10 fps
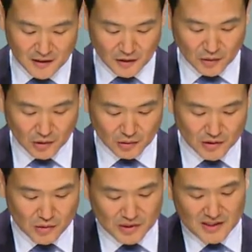그리고 또
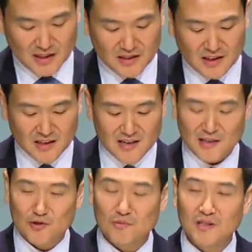이곳에 사는
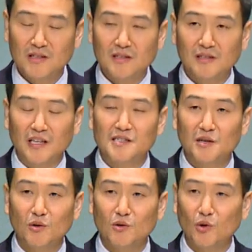길라 주민들은 대체로